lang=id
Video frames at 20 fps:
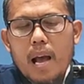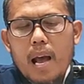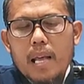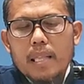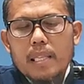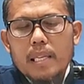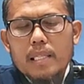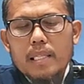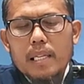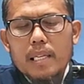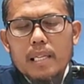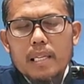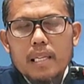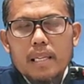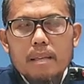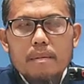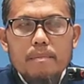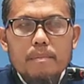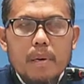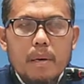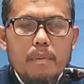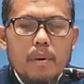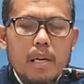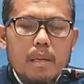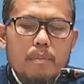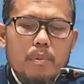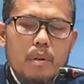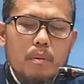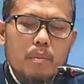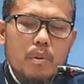Hati sini,
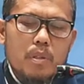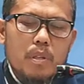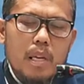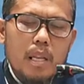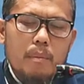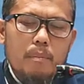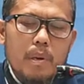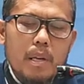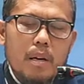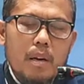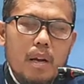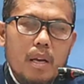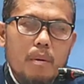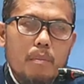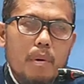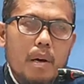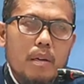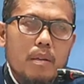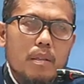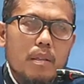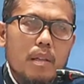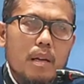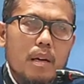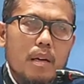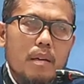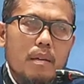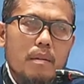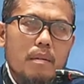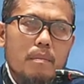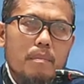Bapak Ibu Muslimin
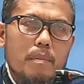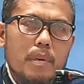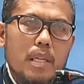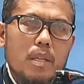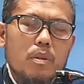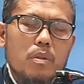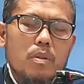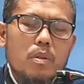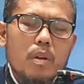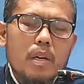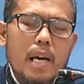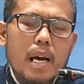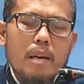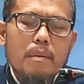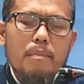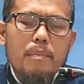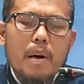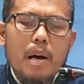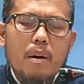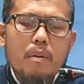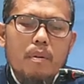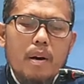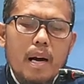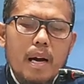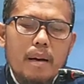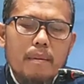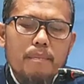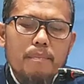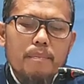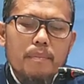rahimakullah, menunjukkan
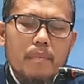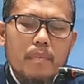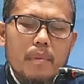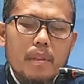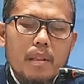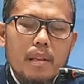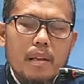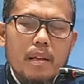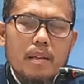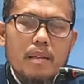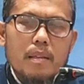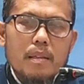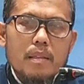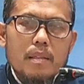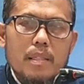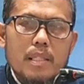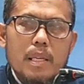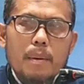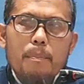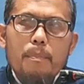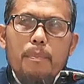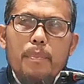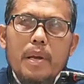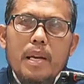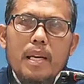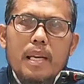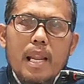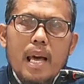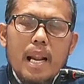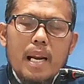bahwa
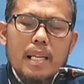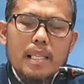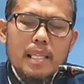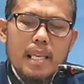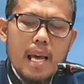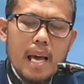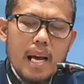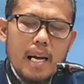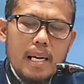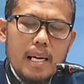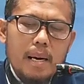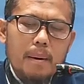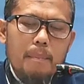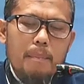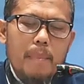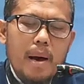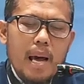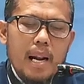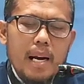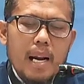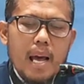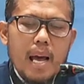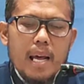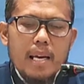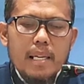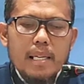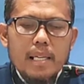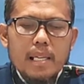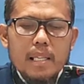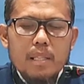sebenarnya
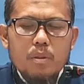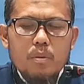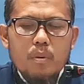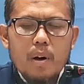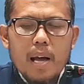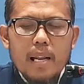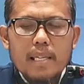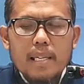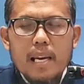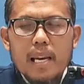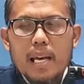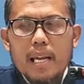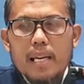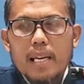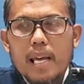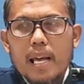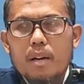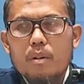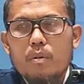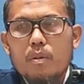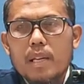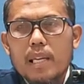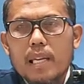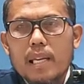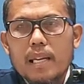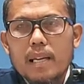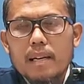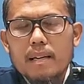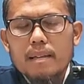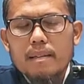kemarahan itu adalah naluri